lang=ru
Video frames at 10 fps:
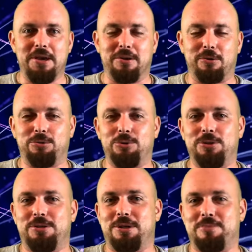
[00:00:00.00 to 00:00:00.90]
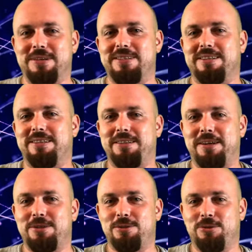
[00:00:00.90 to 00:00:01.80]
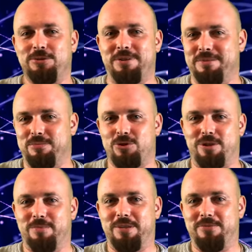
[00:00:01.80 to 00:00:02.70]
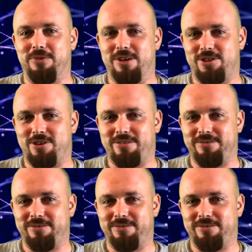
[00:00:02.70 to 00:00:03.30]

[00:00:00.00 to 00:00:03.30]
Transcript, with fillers: Крутой термостат от Ariston может быть ваш.